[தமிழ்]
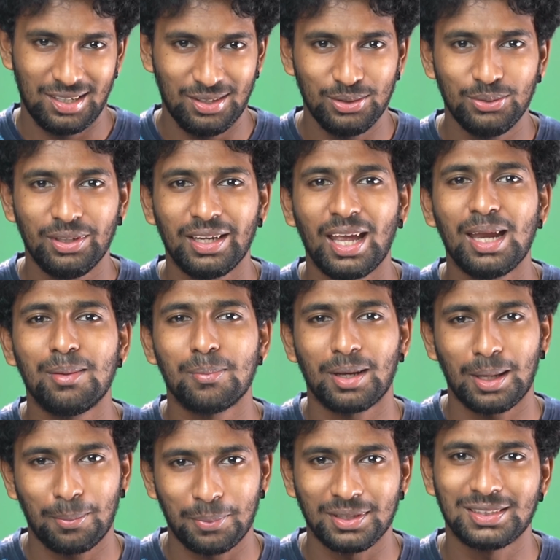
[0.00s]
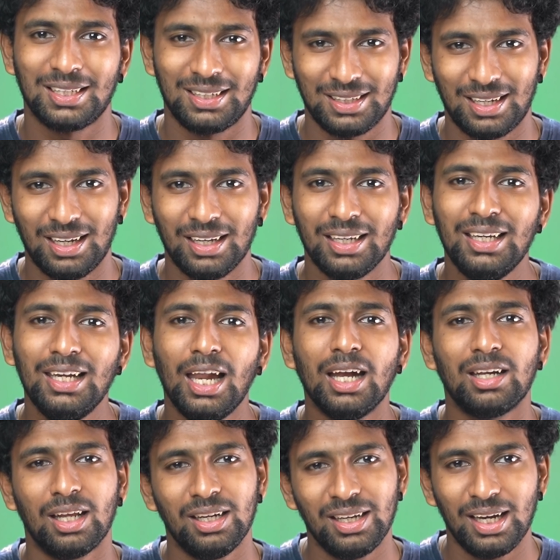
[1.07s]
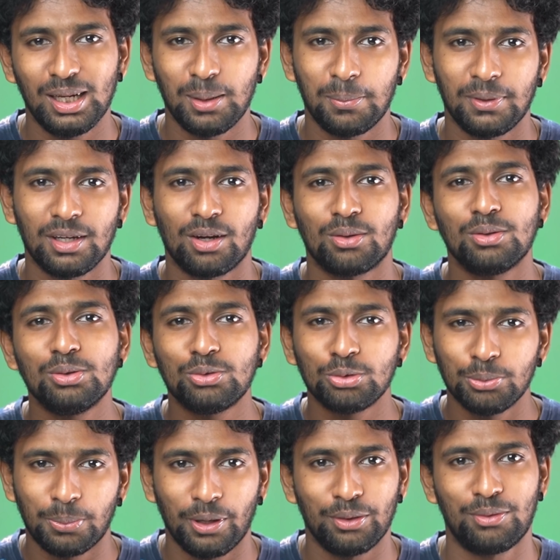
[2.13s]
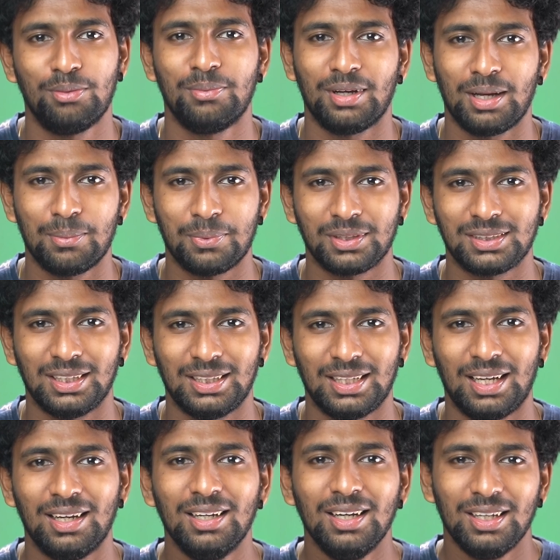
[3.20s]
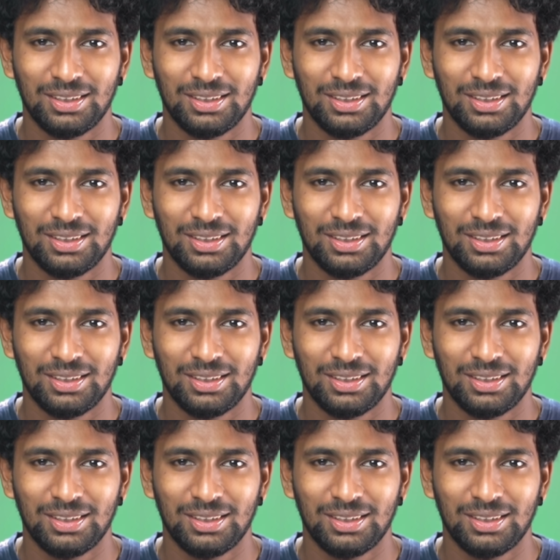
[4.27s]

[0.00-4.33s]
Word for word: அது ஒரு எயிட் மெகா பிக்சல் தான் இல்லை டென் எயிட்டிபினா கூட டூ பாயிண்ட் ஒன் மெகா பிக்சல் தான்